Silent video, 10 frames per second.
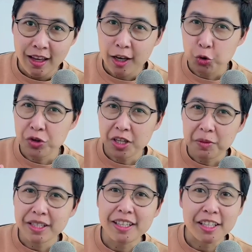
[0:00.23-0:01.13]
หากคุณกำ
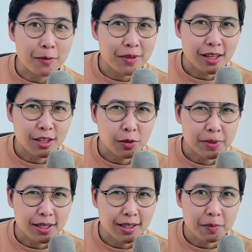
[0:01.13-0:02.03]
ลังเห็นคลิปนี้อย่า
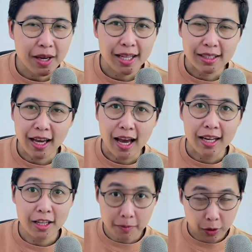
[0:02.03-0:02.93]
เพิ่งเลื่อนผ่านค่ะ
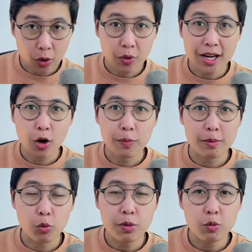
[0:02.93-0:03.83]
นั่นหมายความว่าเราเป็น
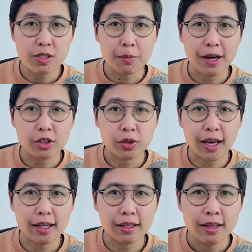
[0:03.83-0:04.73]
ผู้มีบุญสัมพันธ์ต่อ
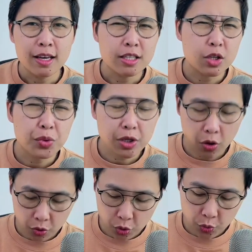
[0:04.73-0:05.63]
กันชีวิตขอ
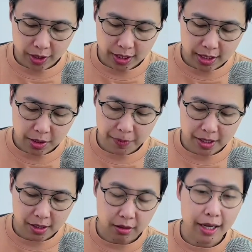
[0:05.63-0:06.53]
งคุณวันนี้จะเป็น
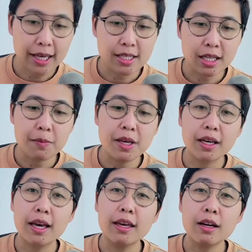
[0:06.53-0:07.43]
อย่างไรจะทำยัง
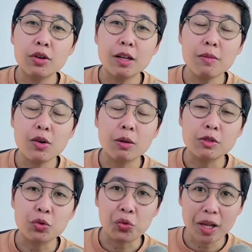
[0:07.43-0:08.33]
ไงให้เรานั้นมีความ
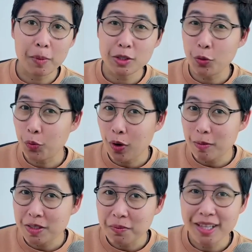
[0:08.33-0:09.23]
สุขและประสบความ
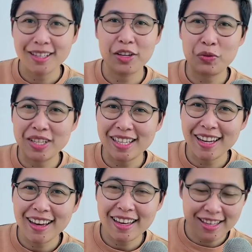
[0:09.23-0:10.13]
สำเร็จในวันนี้
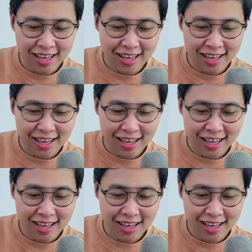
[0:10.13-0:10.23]
ได้